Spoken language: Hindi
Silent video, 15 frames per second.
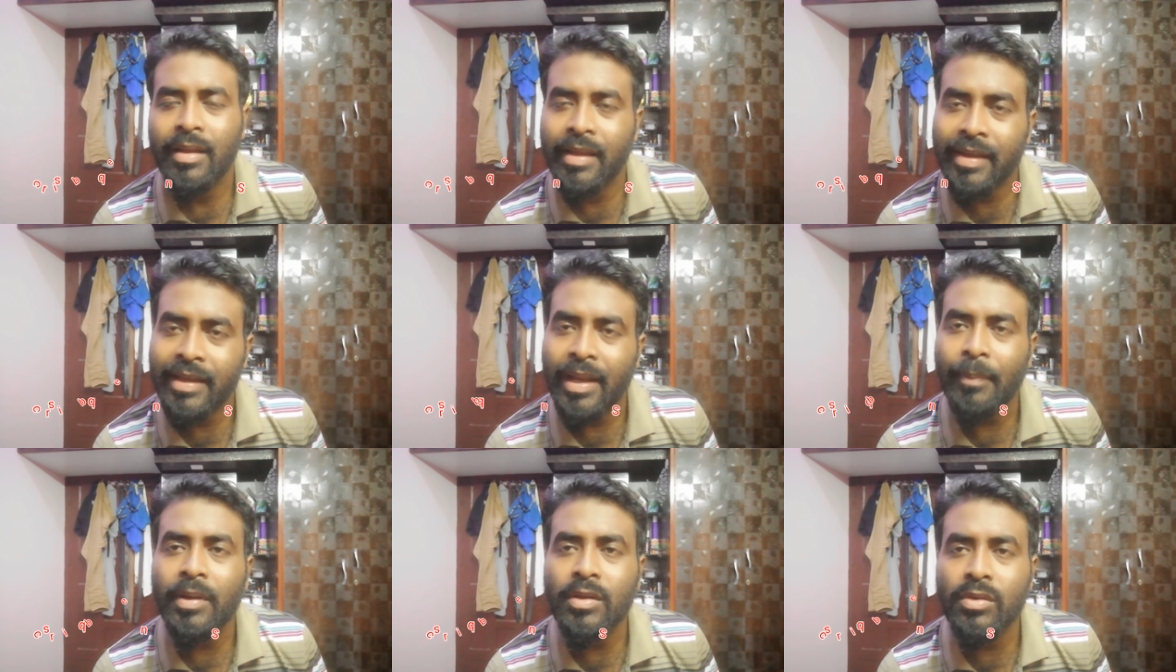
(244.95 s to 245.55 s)

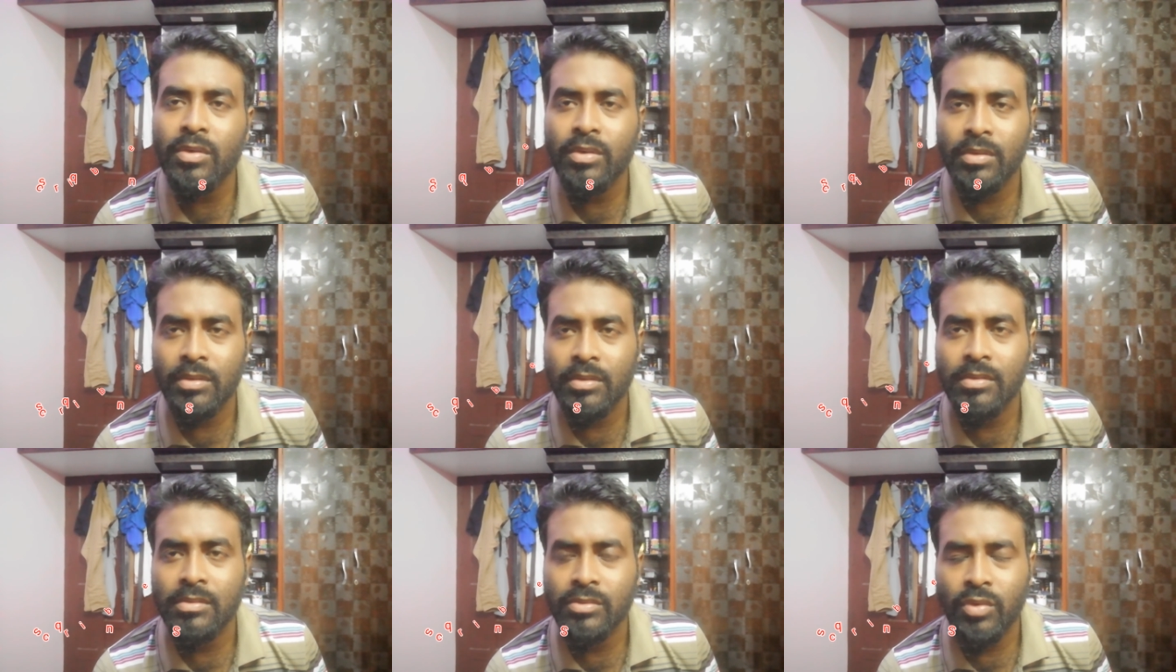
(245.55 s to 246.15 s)
लेकिन आपका जो
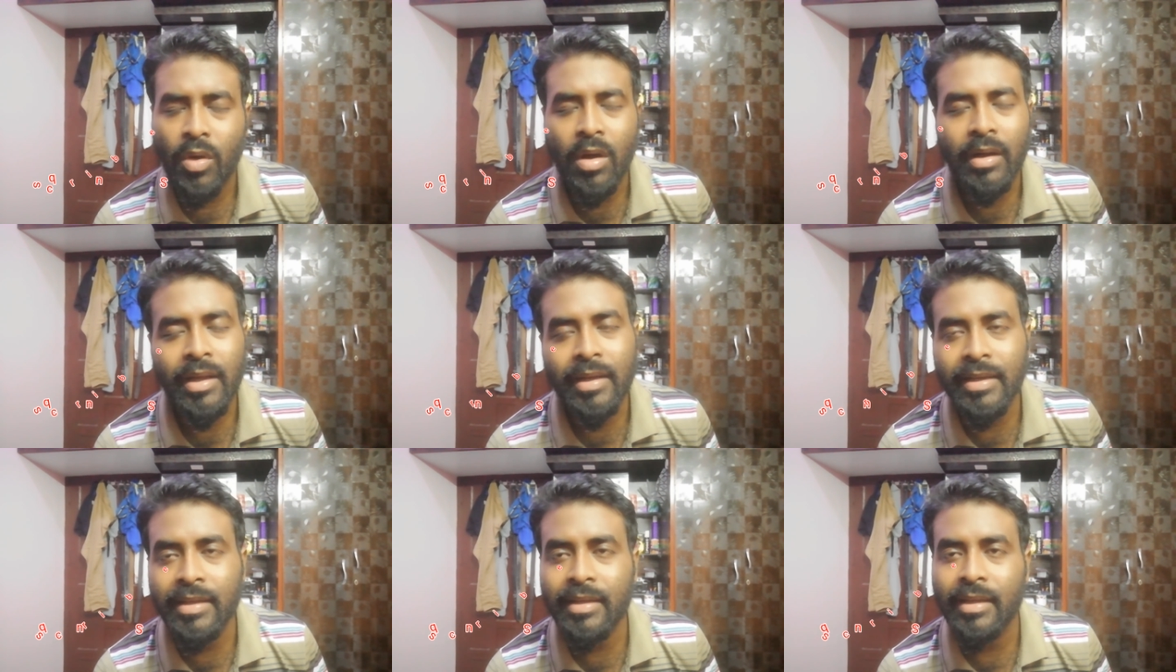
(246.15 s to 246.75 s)

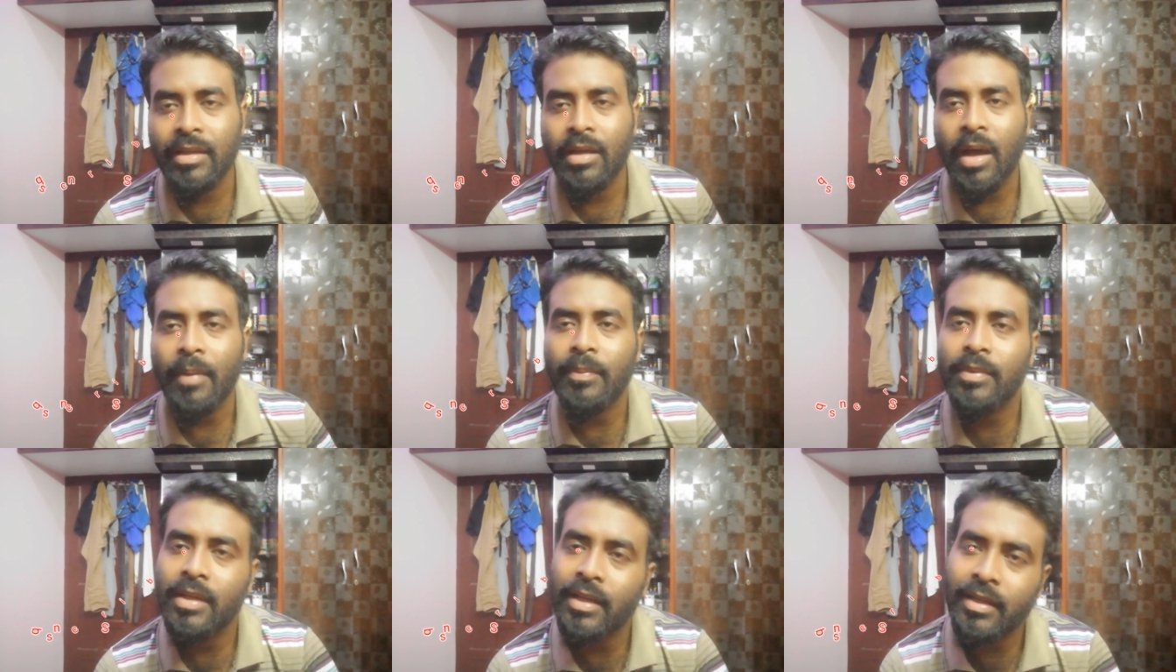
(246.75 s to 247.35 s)
शौक है ठीक है
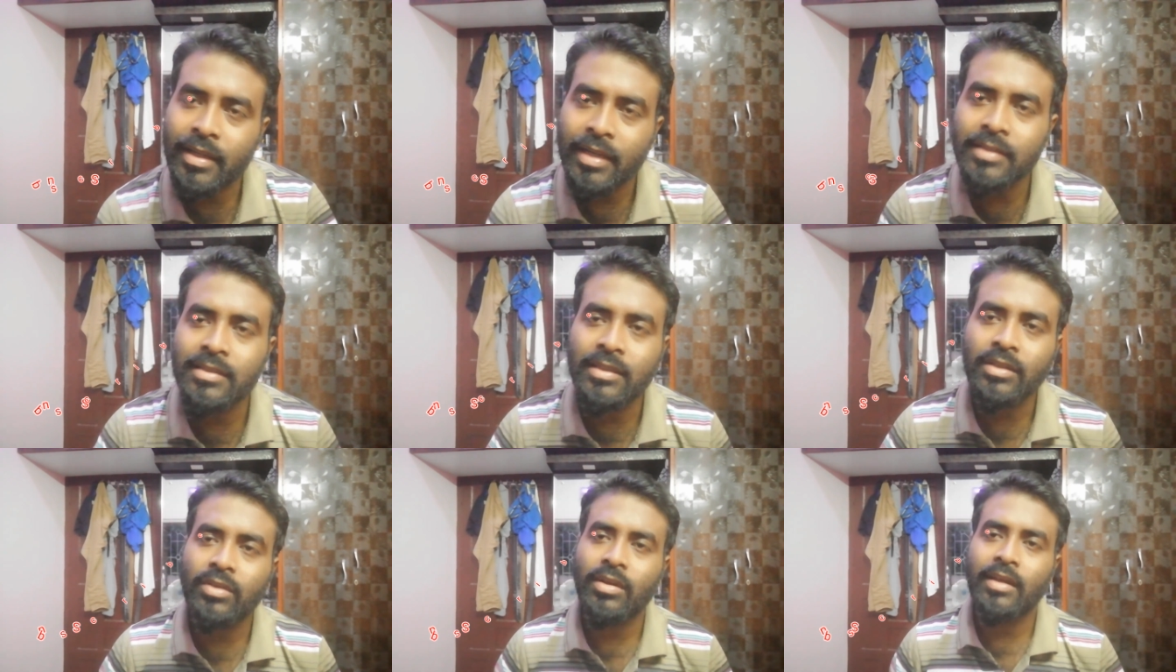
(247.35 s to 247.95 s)
आप ये कर
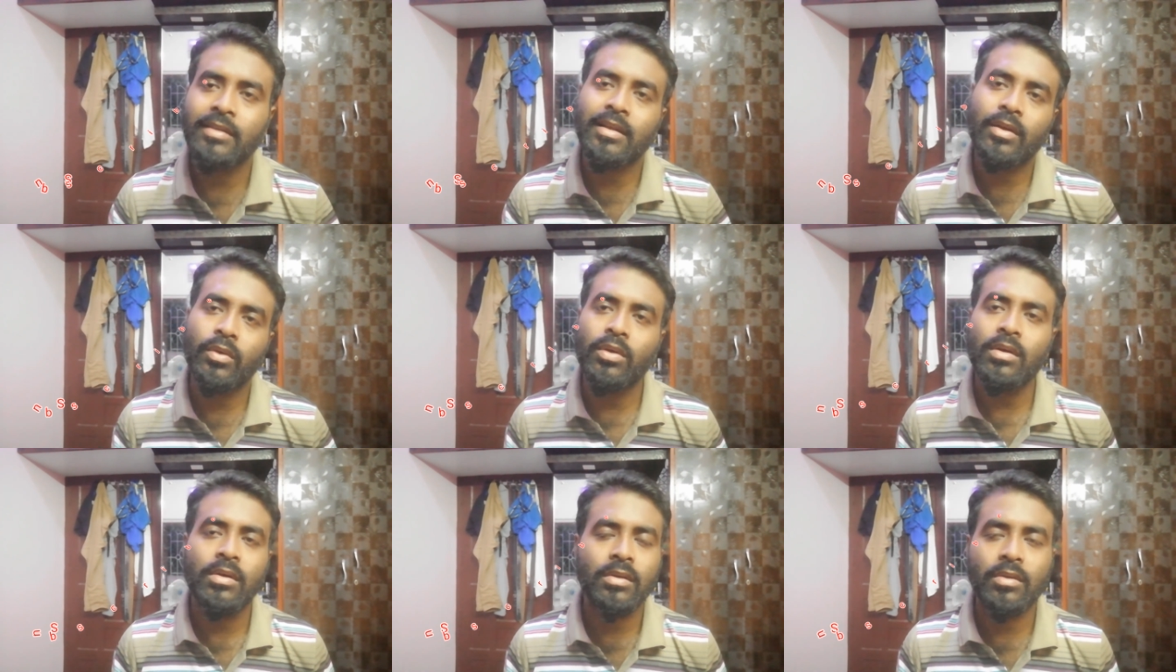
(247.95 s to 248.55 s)
सकते हो ऐसे लो